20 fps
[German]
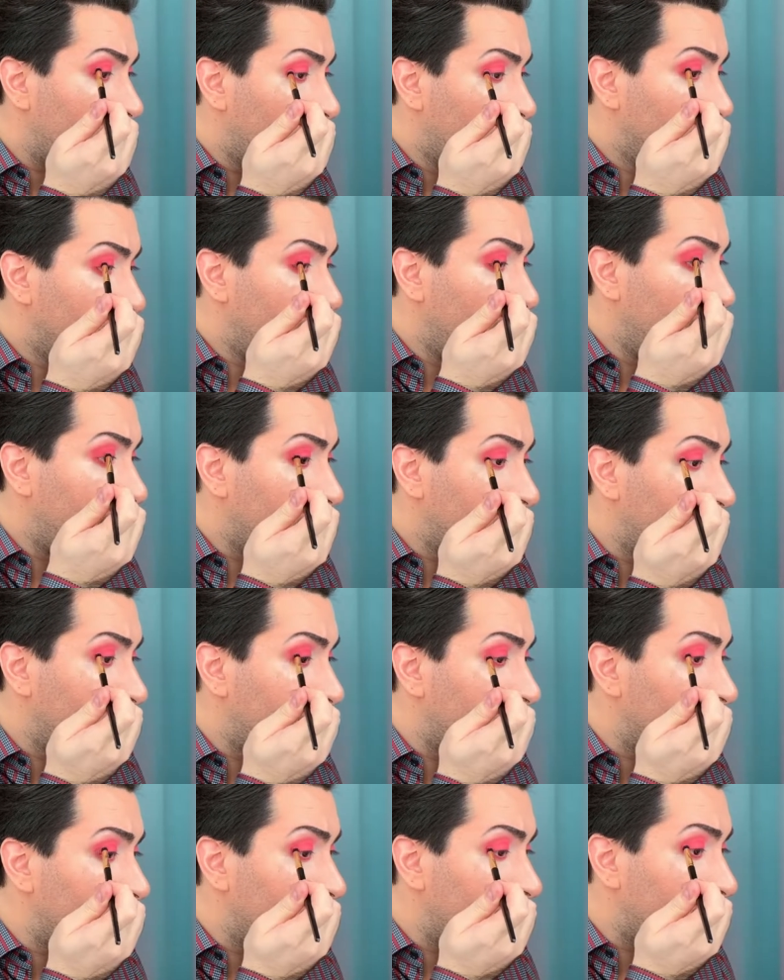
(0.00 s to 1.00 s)
Tiefe,
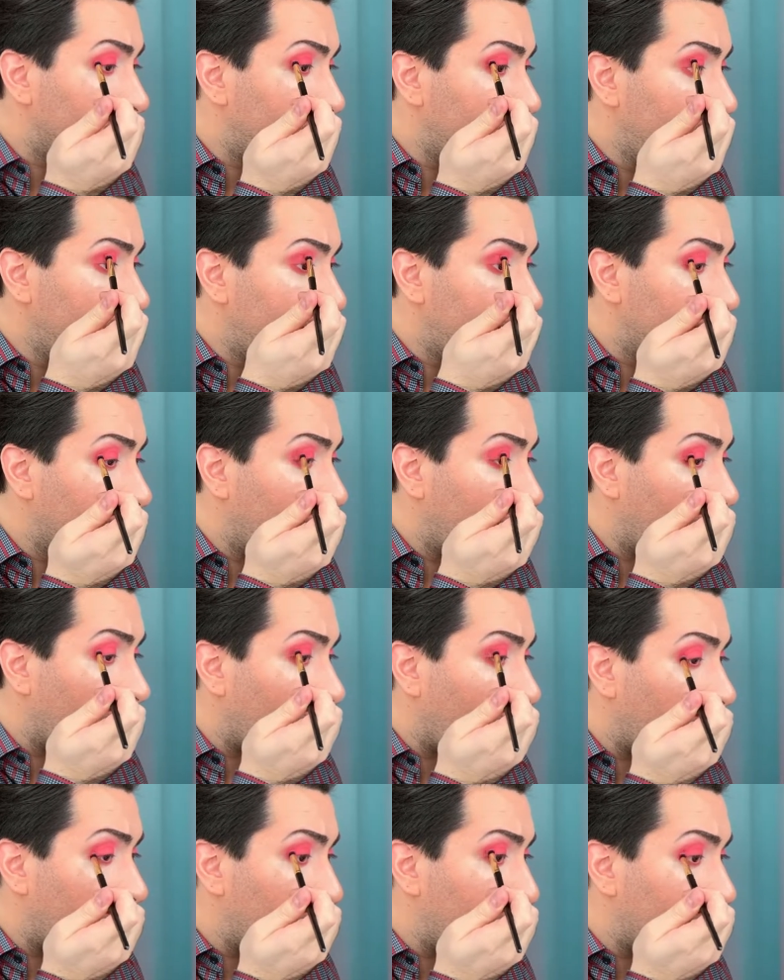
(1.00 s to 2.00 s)
tiefe, tiefe, tiefe
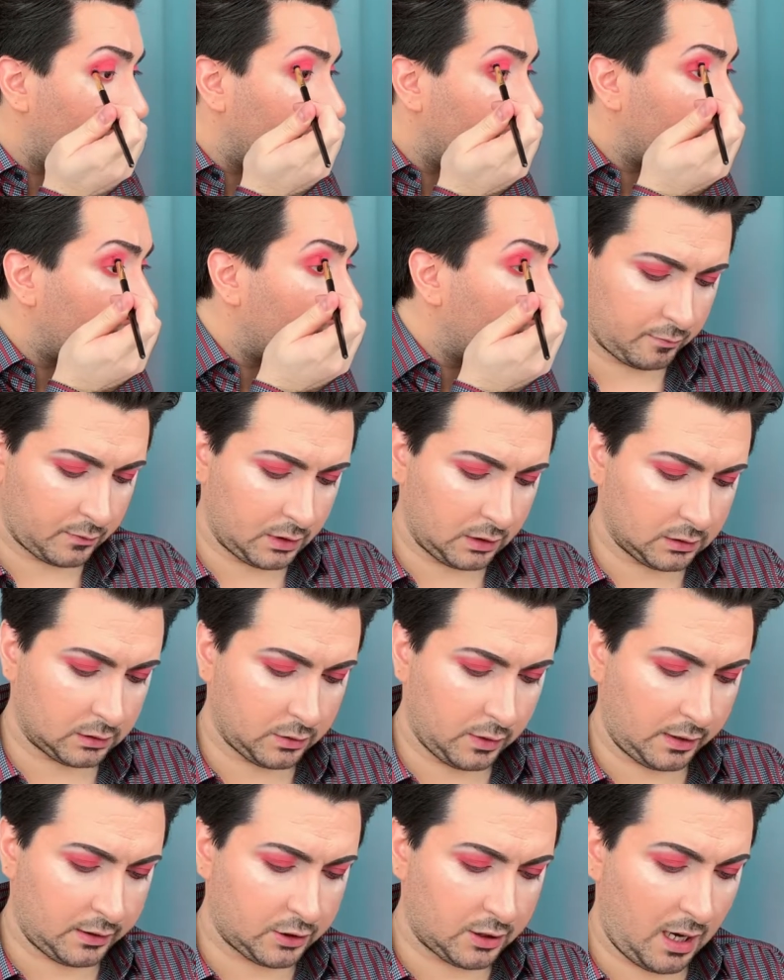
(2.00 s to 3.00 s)
haben. So,
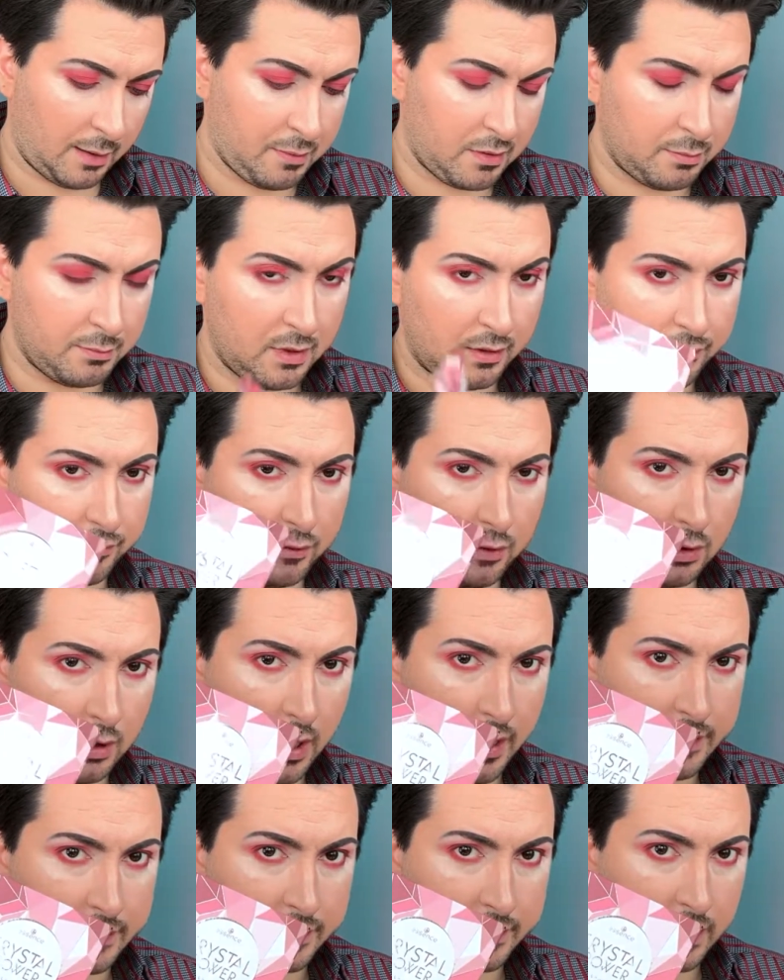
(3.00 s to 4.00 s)
jetzt schnappe ich mir von
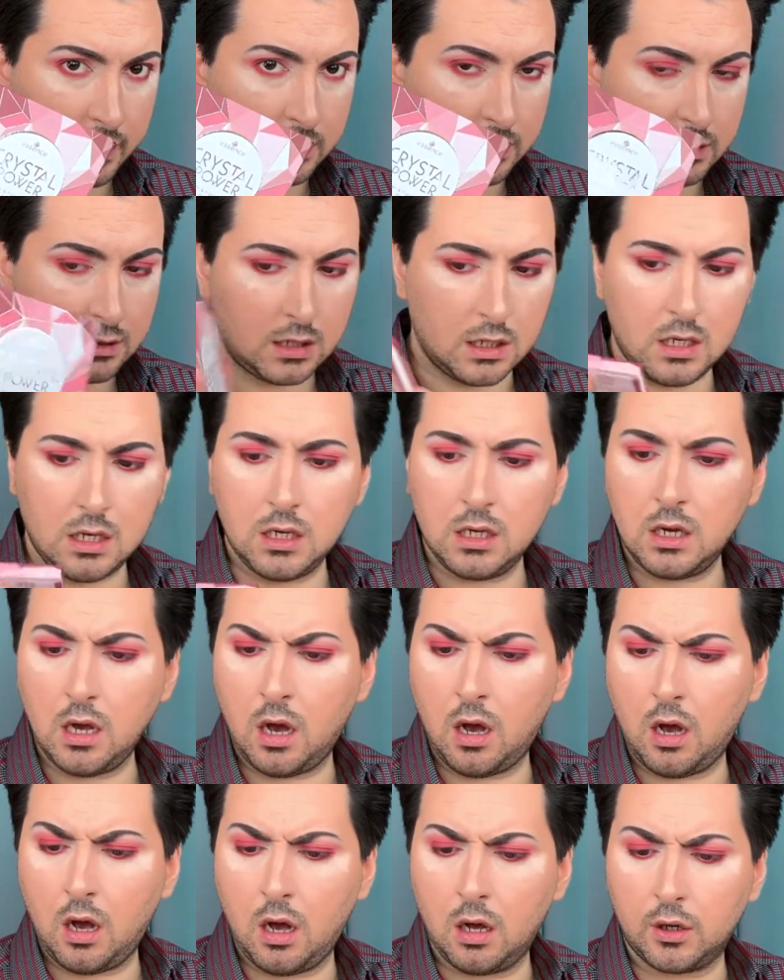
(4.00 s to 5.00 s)
Essence die
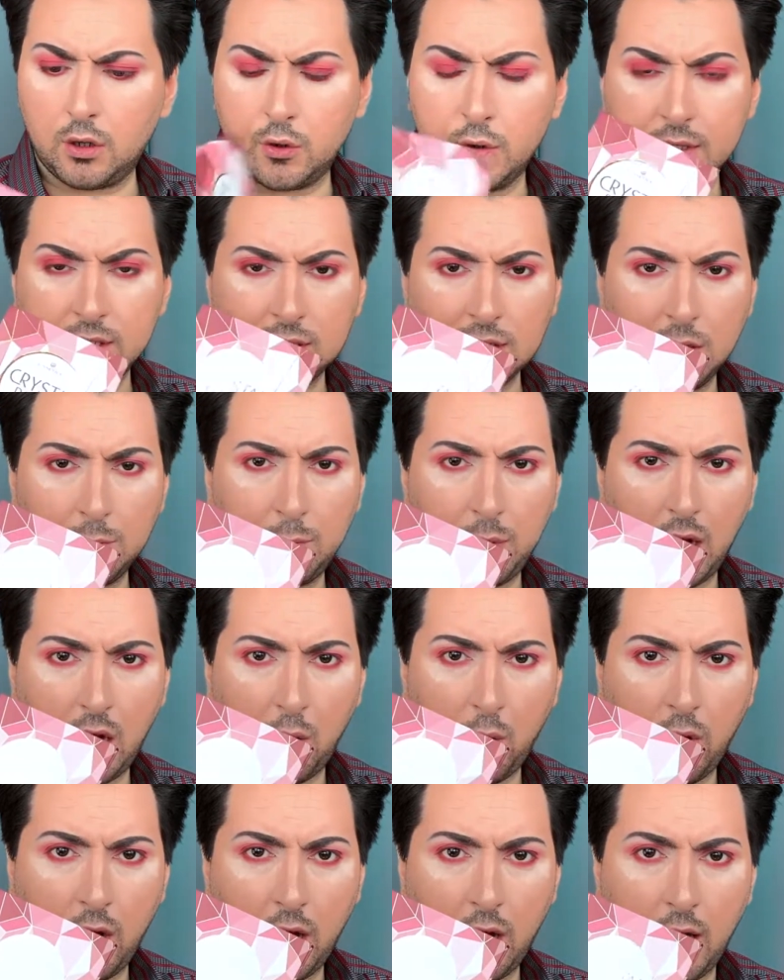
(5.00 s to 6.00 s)
äh, Crystal
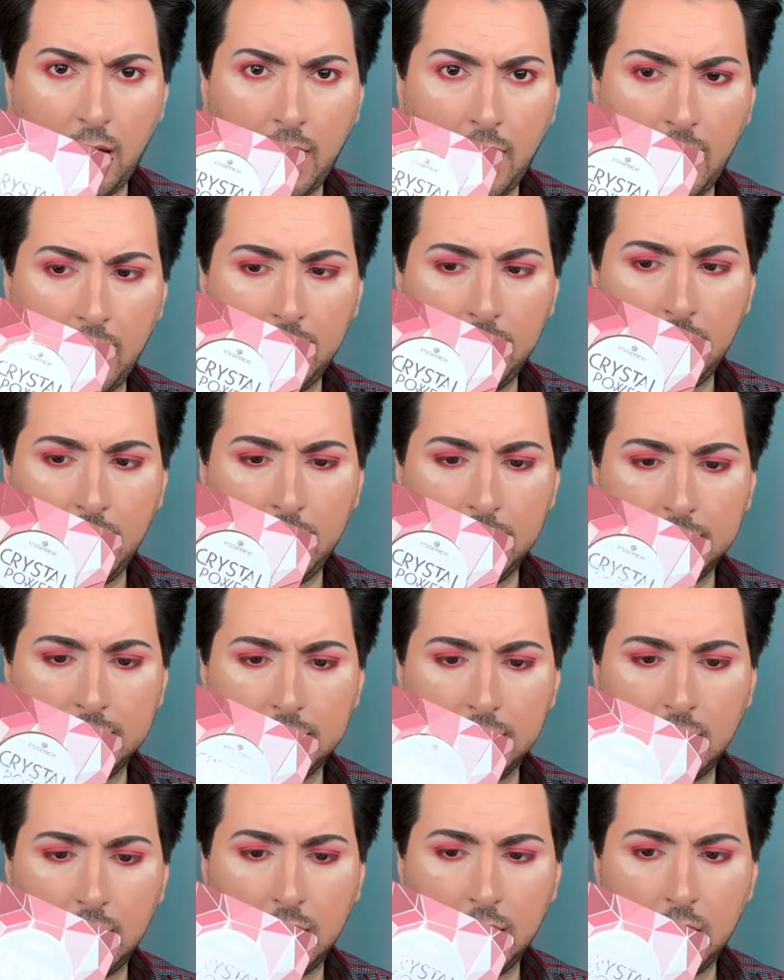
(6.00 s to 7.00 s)
Power
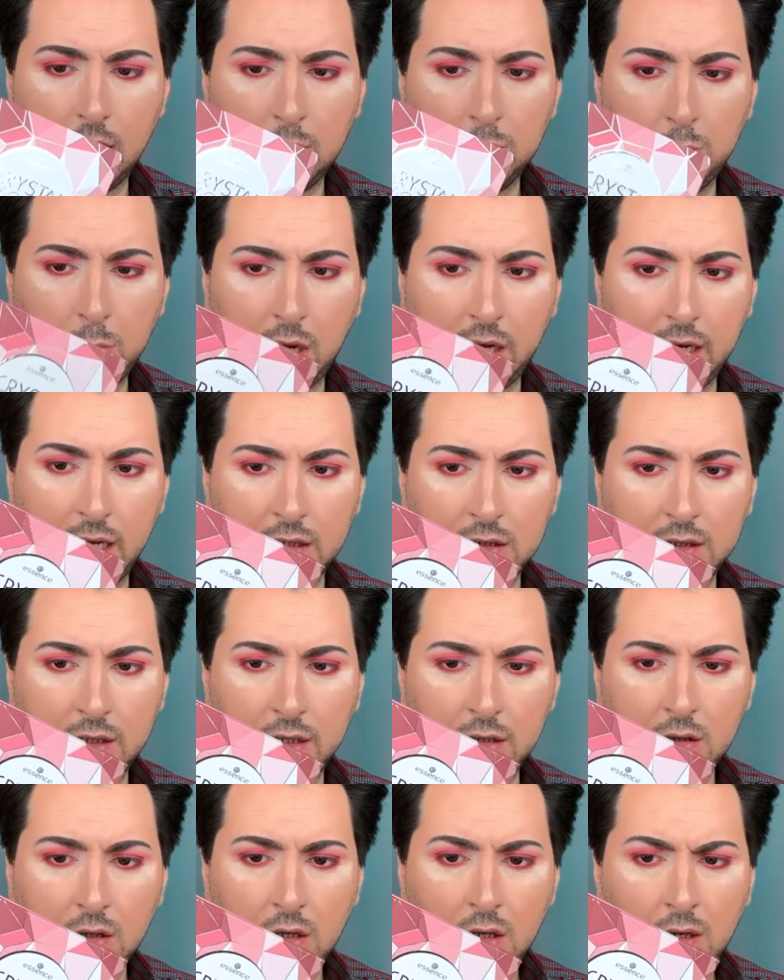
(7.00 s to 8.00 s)
Highlighter
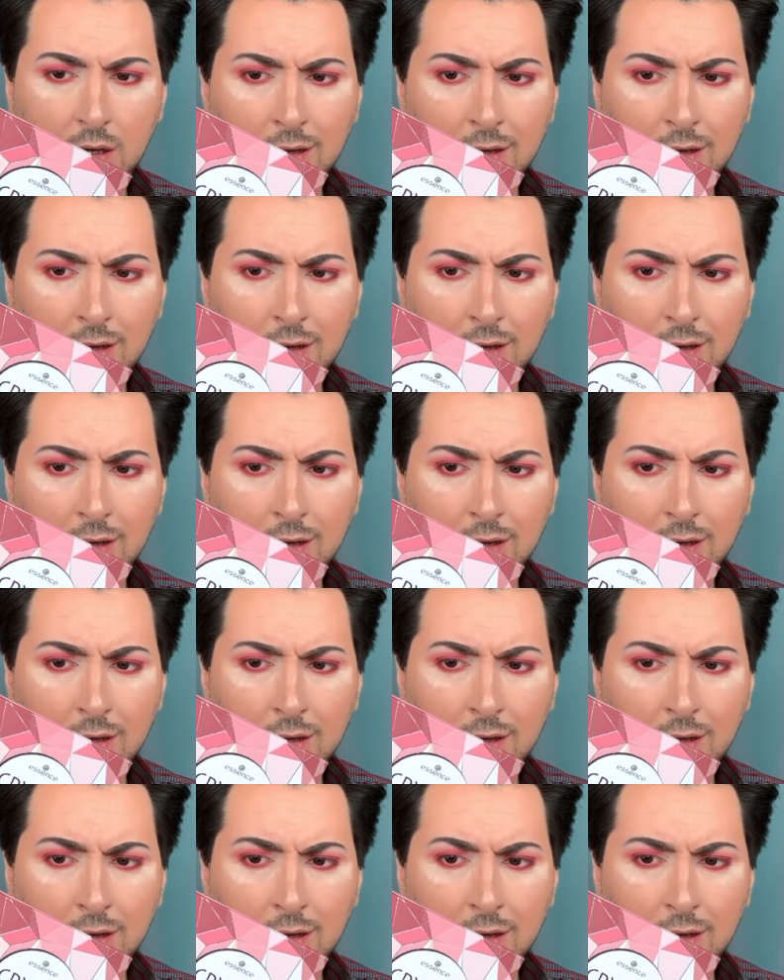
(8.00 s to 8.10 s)
Palette.